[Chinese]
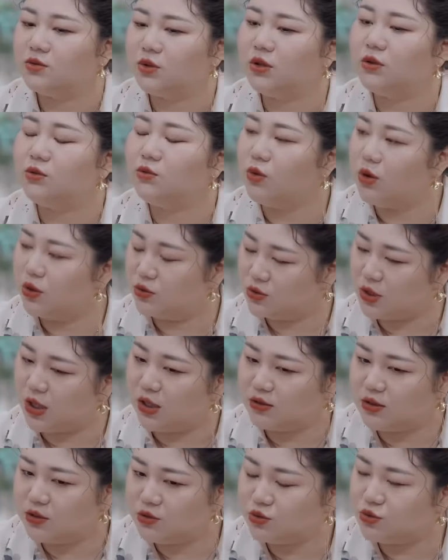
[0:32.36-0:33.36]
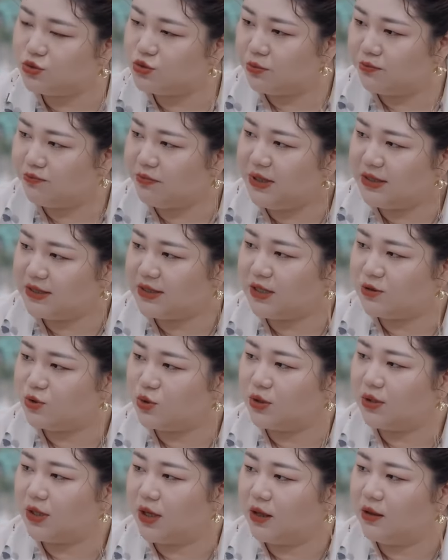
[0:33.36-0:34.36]
所以我常年处于一种备战
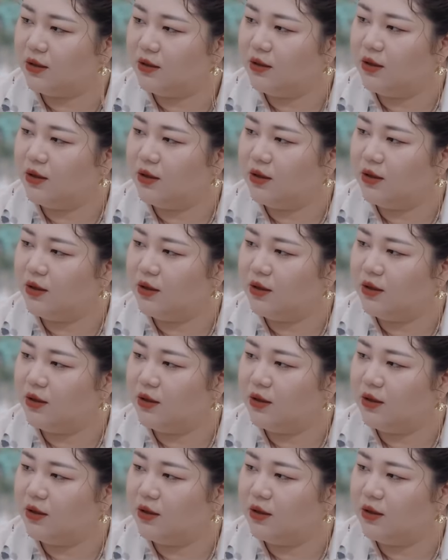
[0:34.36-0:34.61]
状态。